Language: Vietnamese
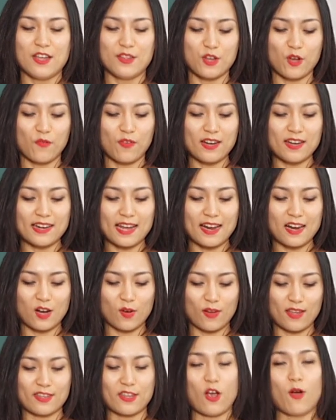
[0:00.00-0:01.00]
nho phan rang là
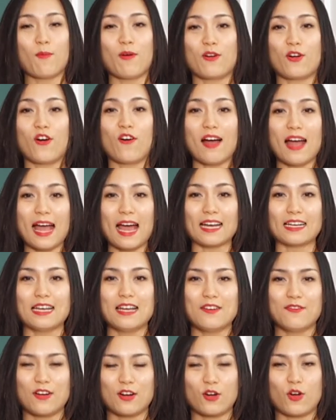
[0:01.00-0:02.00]
loại nho mà có hạt
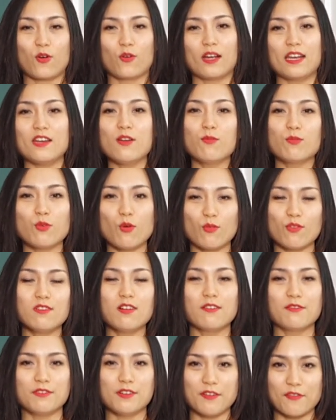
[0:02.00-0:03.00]
và có cái nồng độ
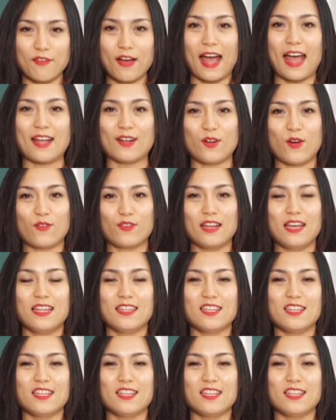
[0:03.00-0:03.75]
đường vừa phải còn